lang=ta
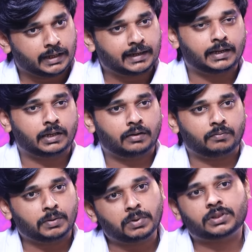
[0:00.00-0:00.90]
இல்லைன்னா
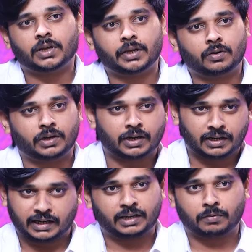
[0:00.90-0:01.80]
விபத்தாயிரும் என்னடா
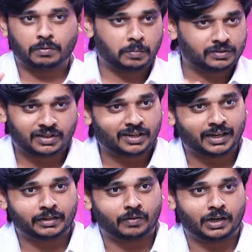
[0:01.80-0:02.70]
நெகட்டிவாகவே பேசுகிறான்னு
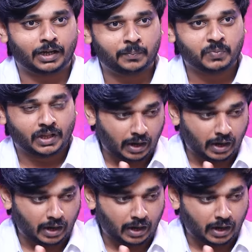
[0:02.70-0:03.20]
நினைக்க வேண்டாம்